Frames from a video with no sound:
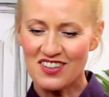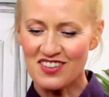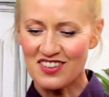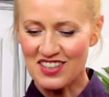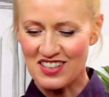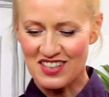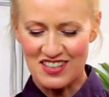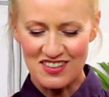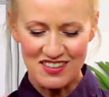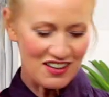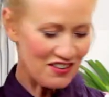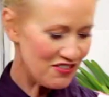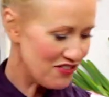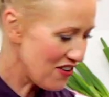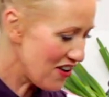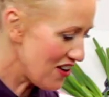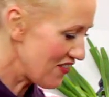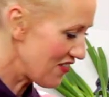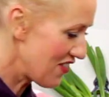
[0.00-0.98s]
ist, in dieser
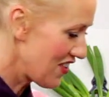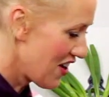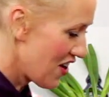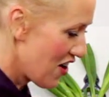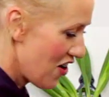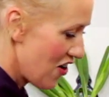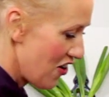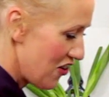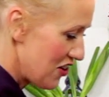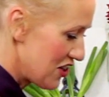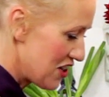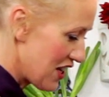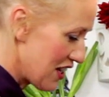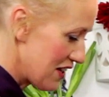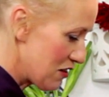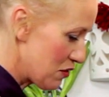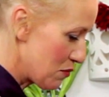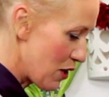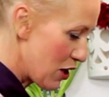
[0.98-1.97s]
Form. Und
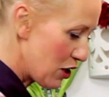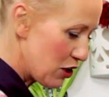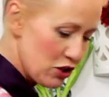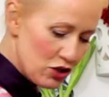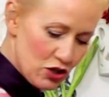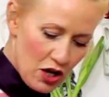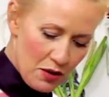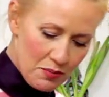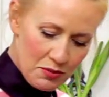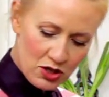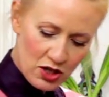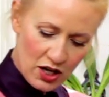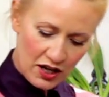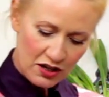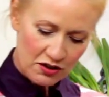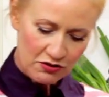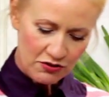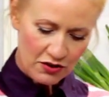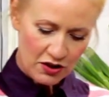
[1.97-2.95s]
jetzt mache ich damit
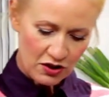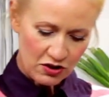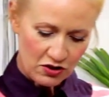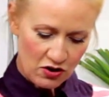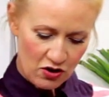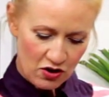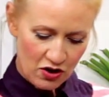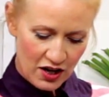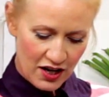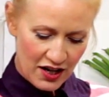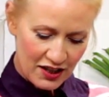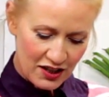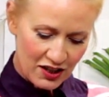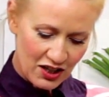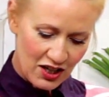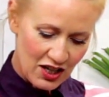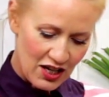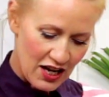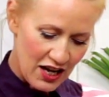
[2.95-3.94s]
einfach noch
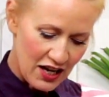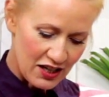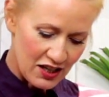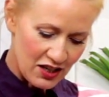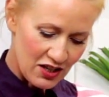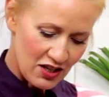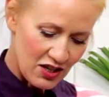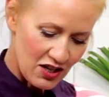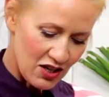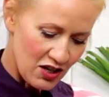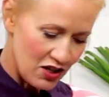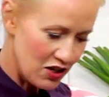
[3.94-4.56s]
einen kleinen